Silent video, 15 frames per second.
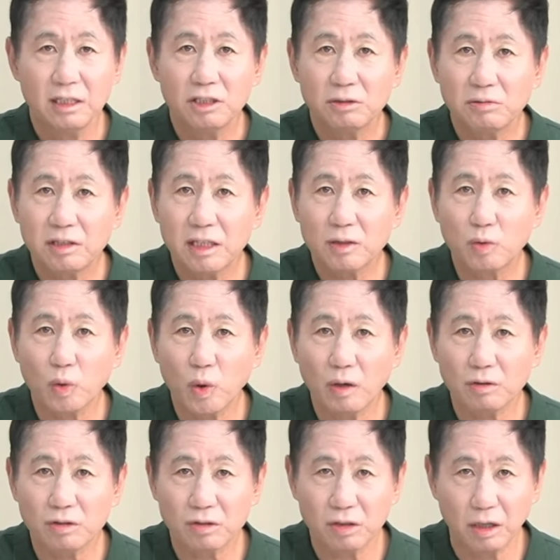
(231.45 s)
쉽게
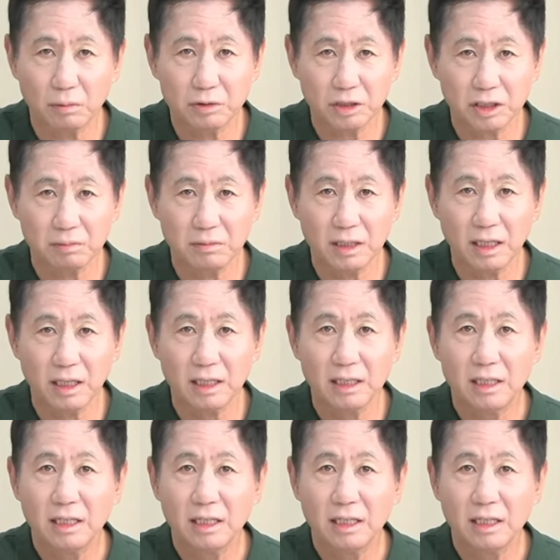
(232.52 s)
돌아올 수가 없었습니다.